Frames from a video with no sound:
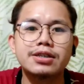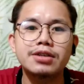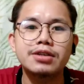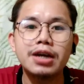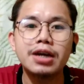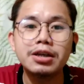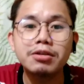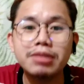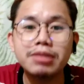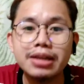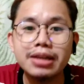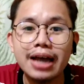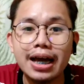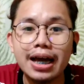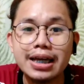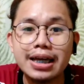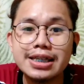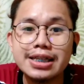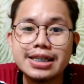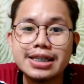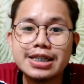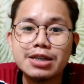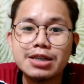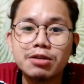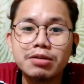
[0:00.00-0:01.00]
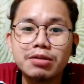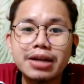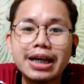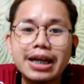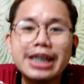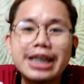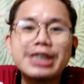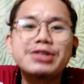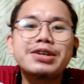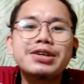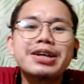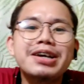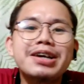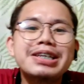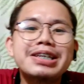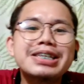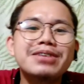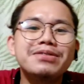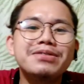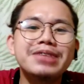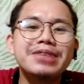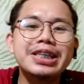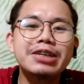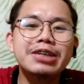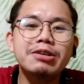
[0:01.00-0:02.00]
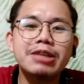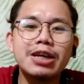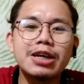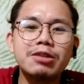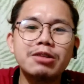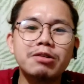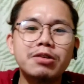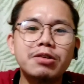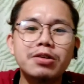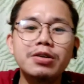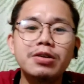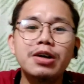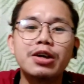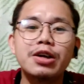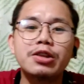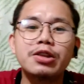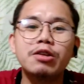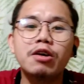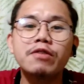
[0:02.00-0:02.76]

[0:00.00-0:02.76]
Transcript: So, ayun guys, kung nag-enjoy kayo sa video na to,